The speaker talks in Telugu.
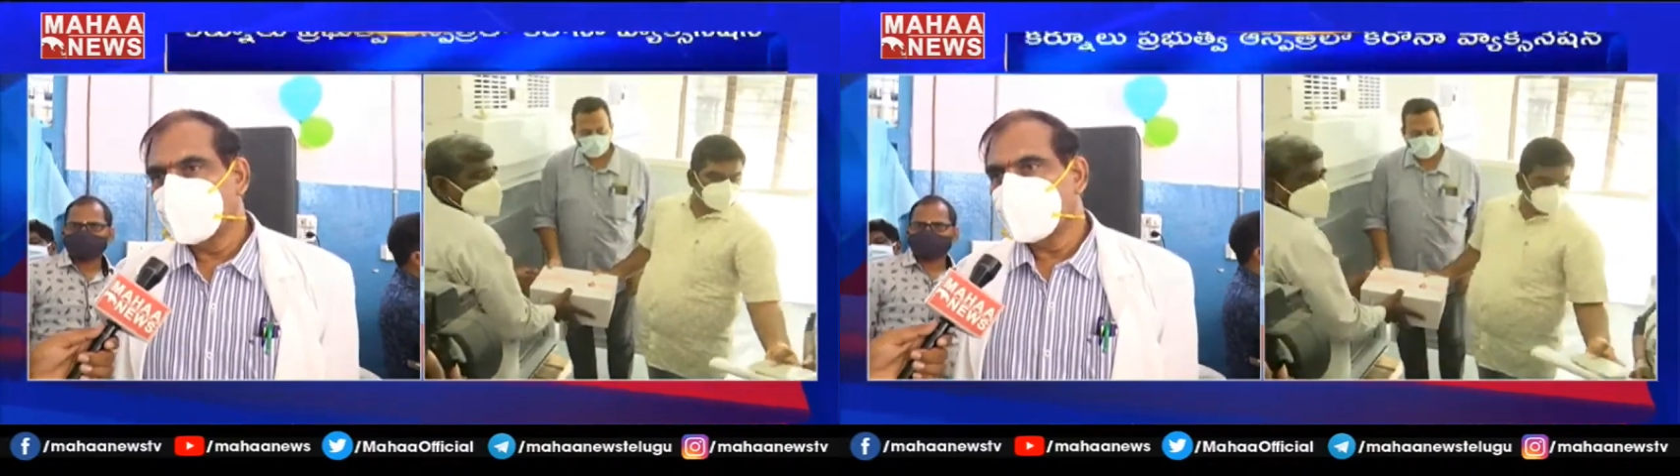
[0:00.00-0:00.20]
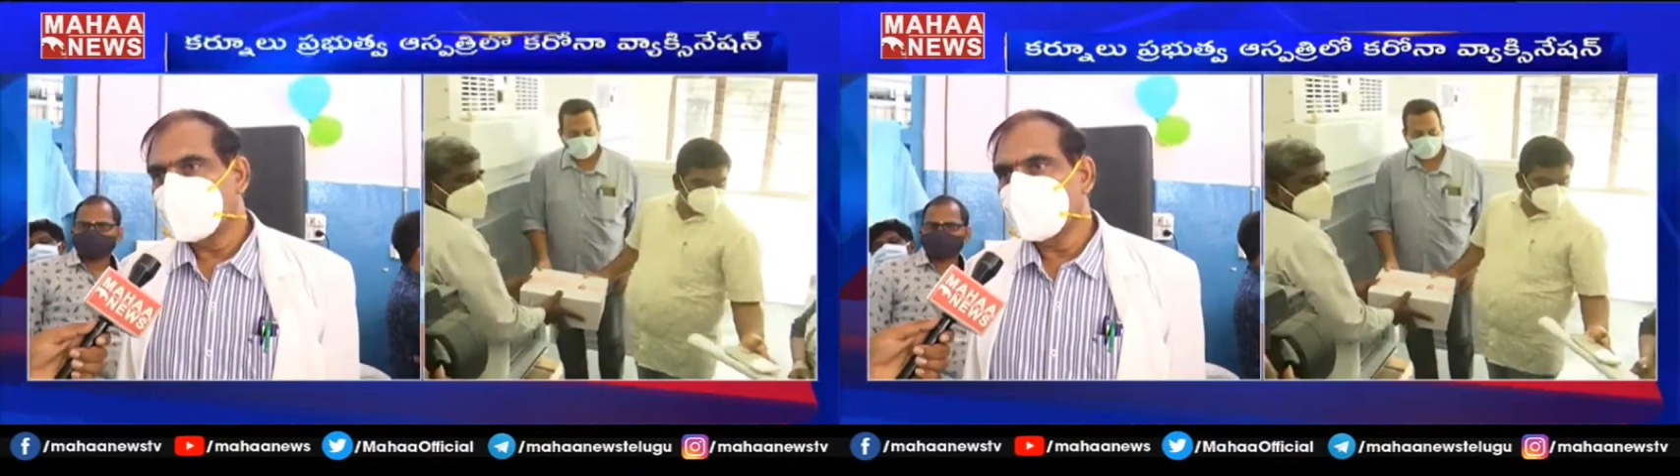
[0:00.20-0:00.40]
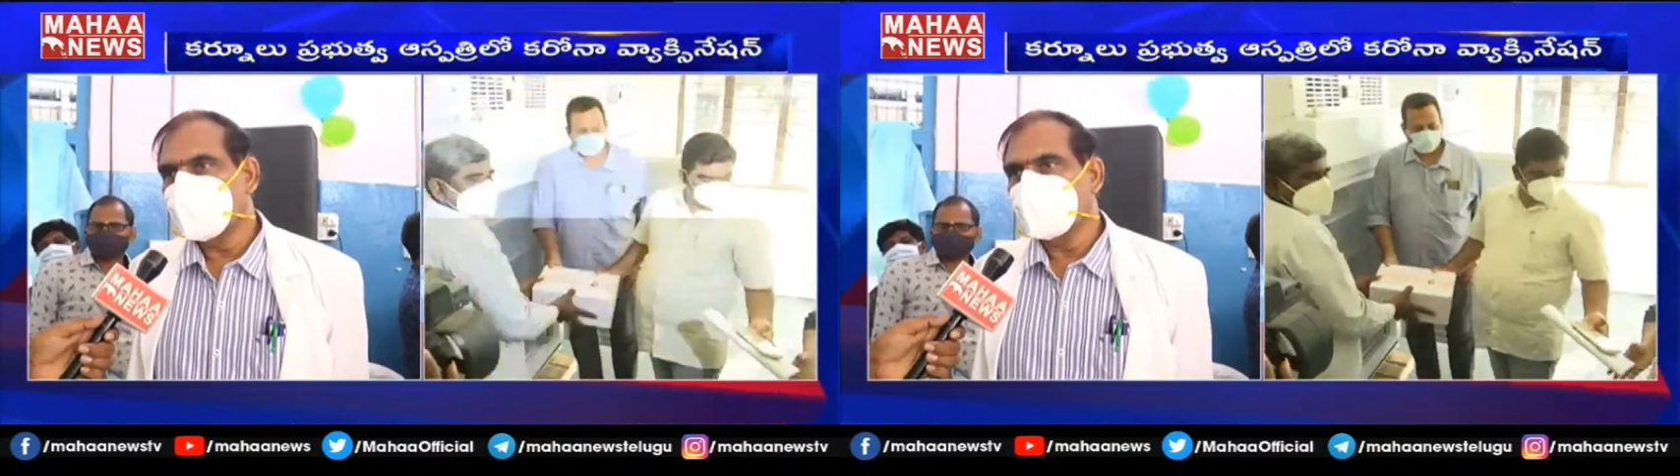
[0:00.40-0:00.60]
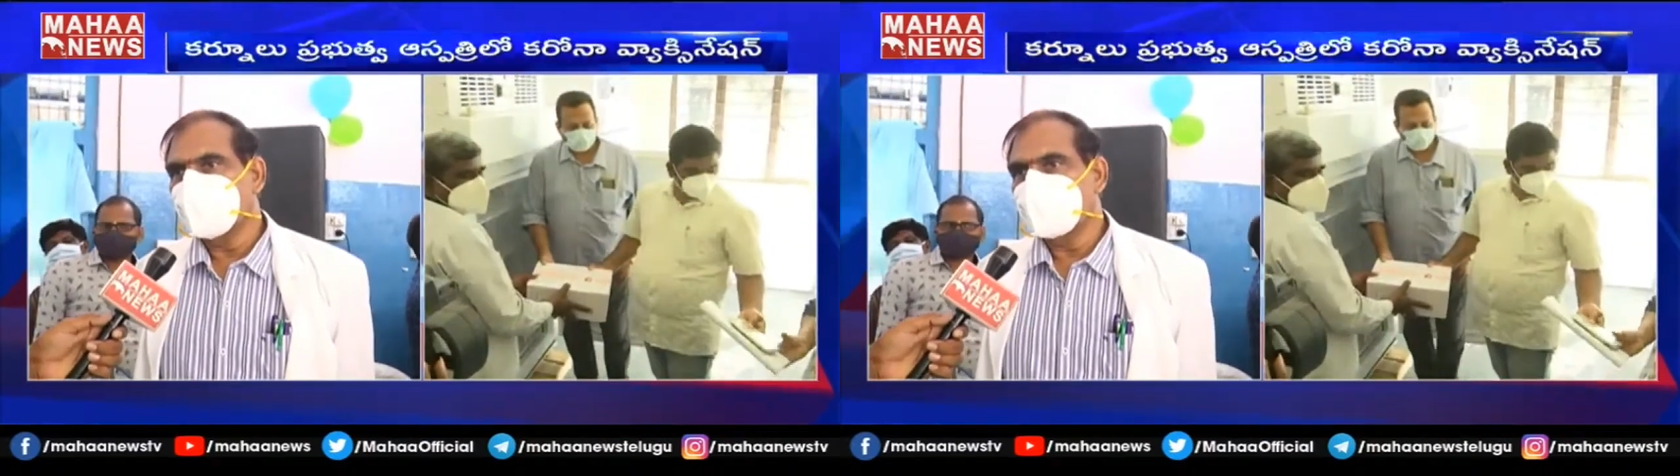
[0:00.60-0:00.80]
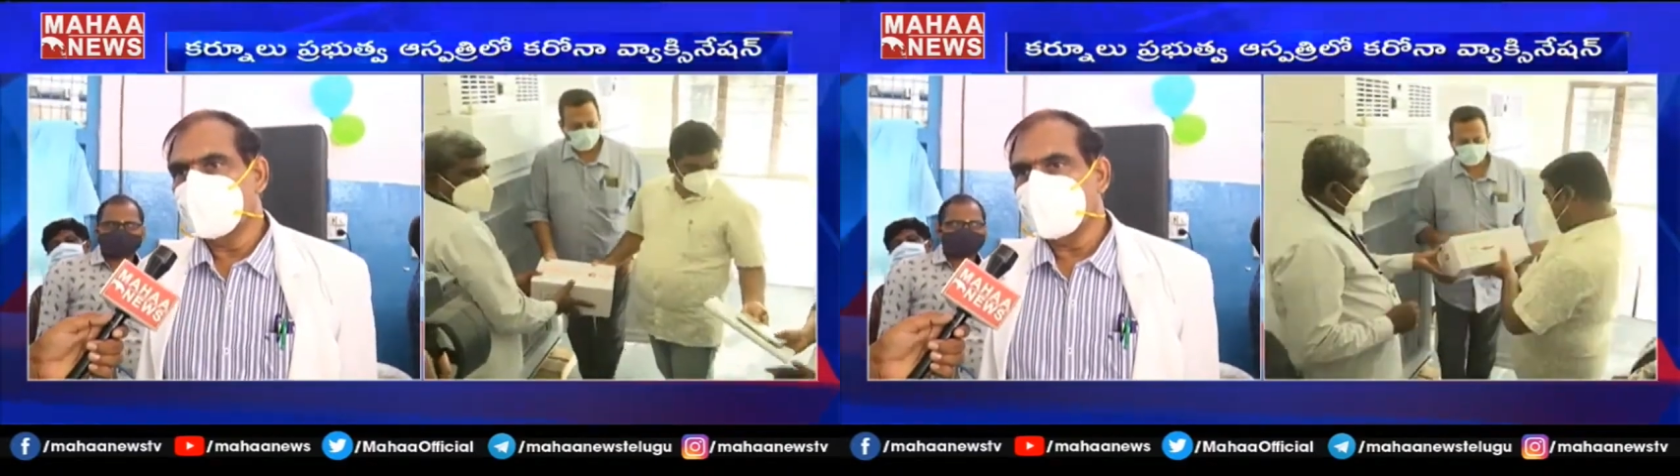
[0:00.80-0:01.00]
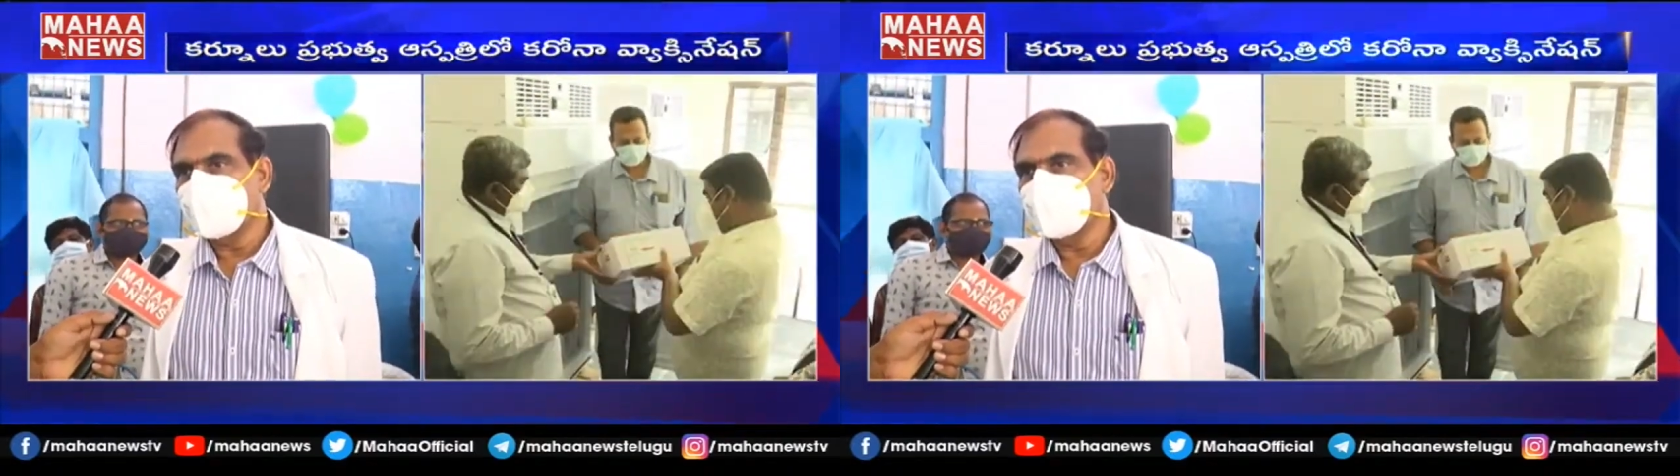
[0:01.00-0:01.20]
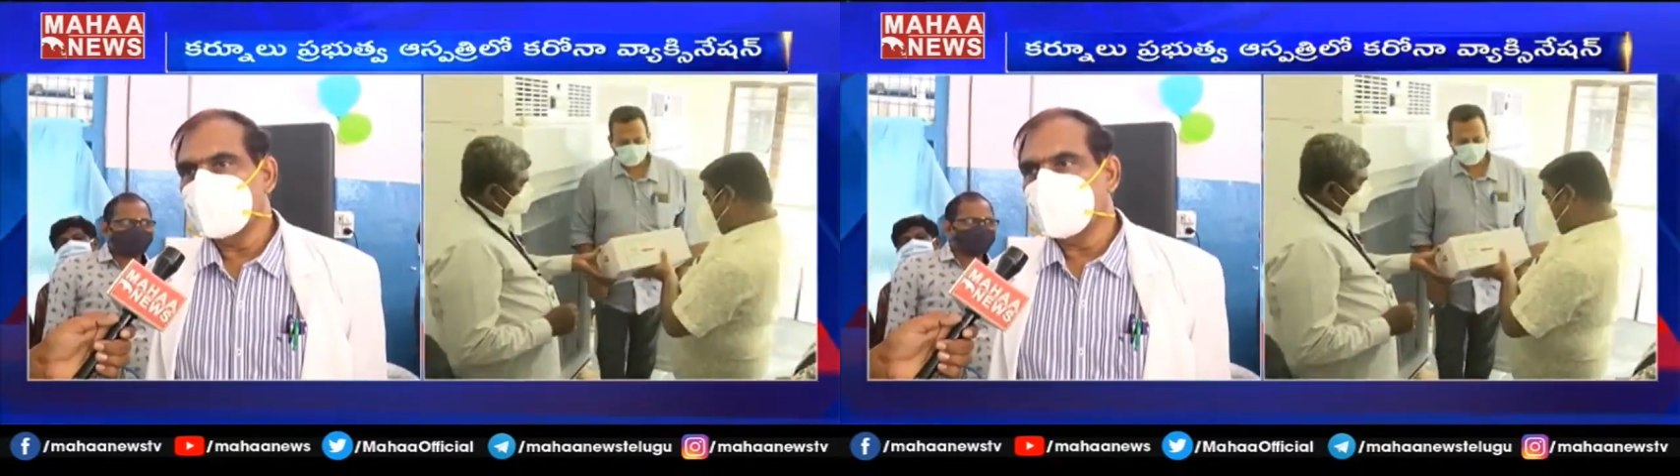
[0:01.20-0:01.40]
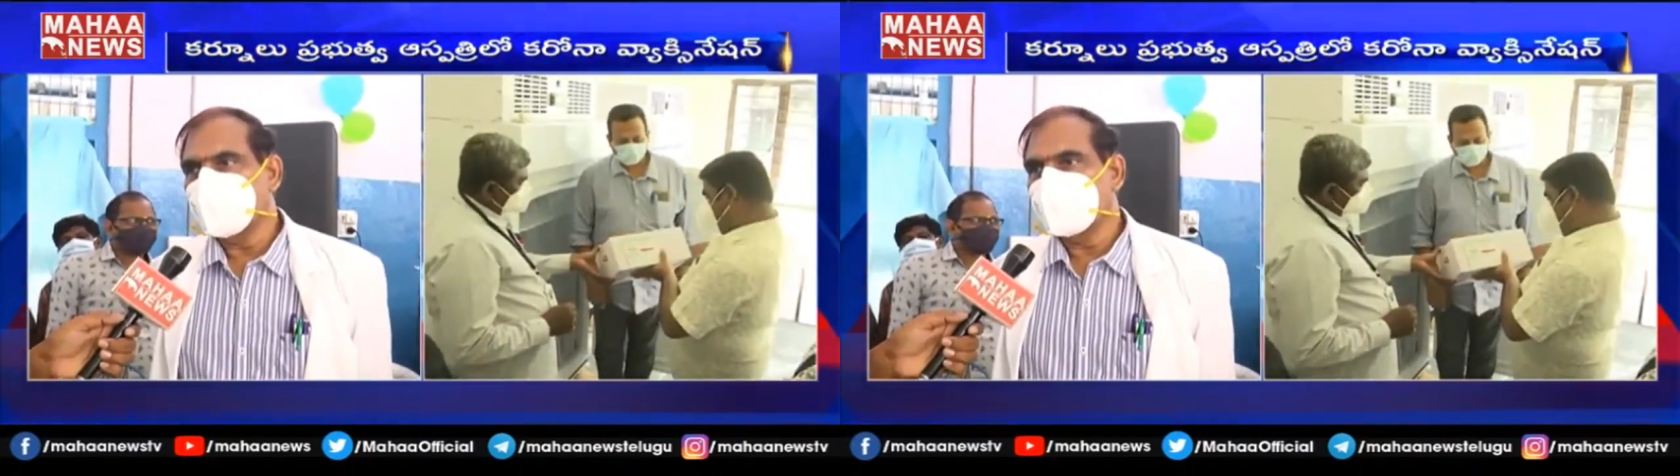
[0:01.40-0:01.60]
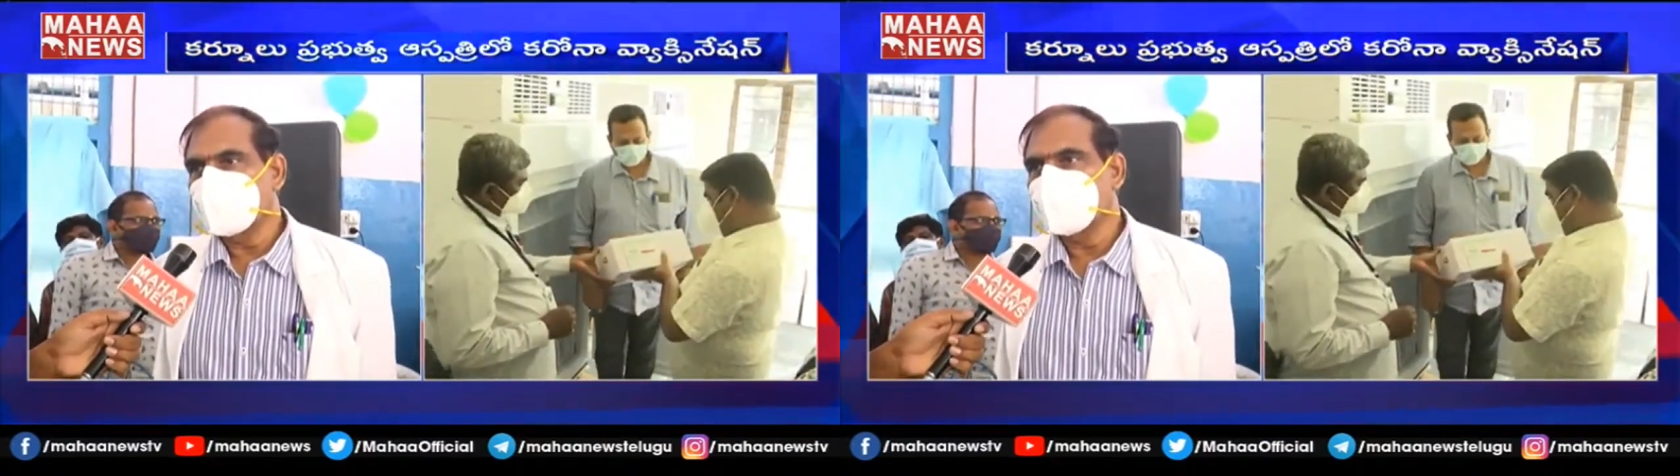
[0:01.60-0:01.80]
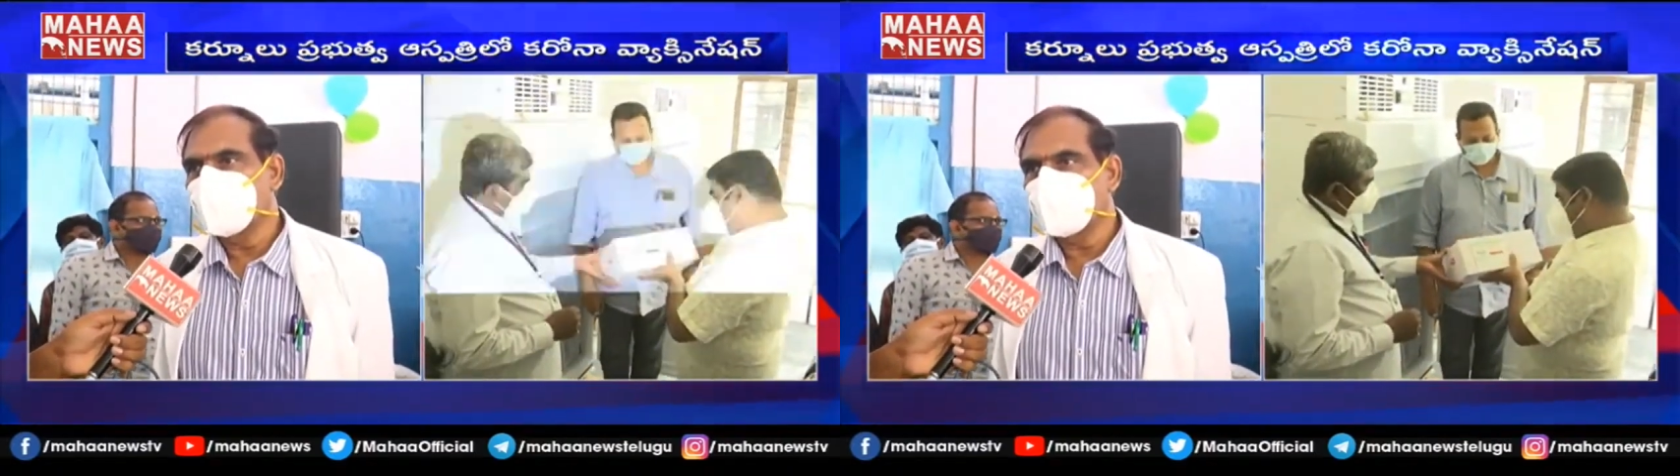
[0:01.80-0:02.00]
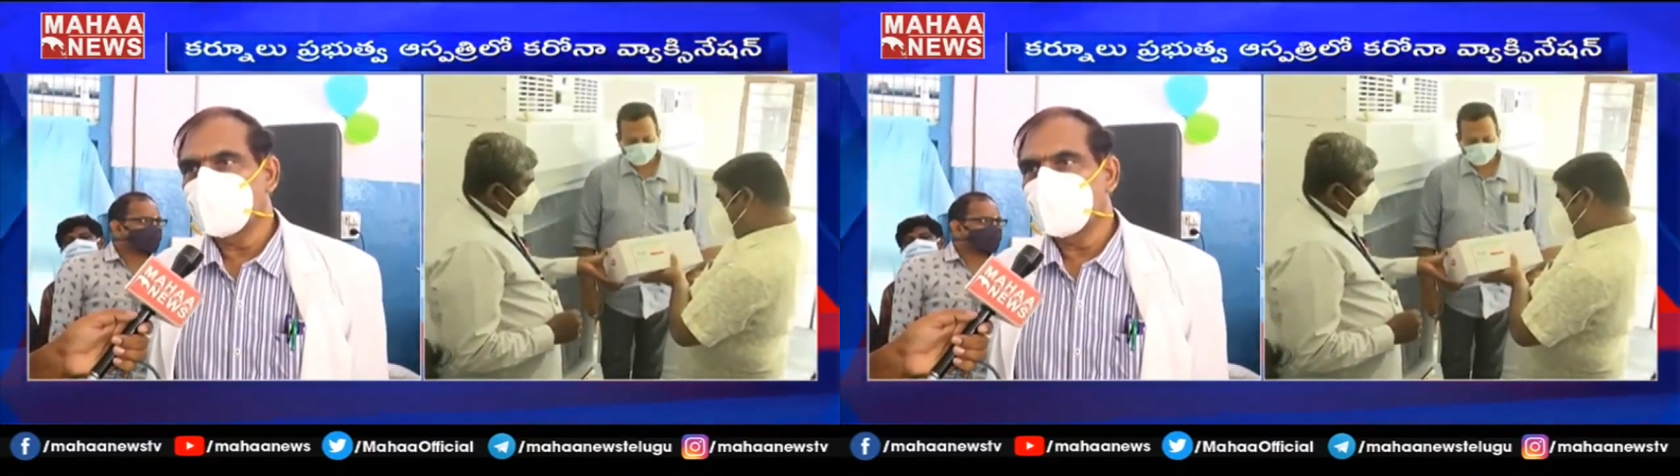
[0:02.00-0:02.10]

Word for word: అదేవిధంగా వాళ్ళు ఇంటికి వెళ్ళిన తర్వాత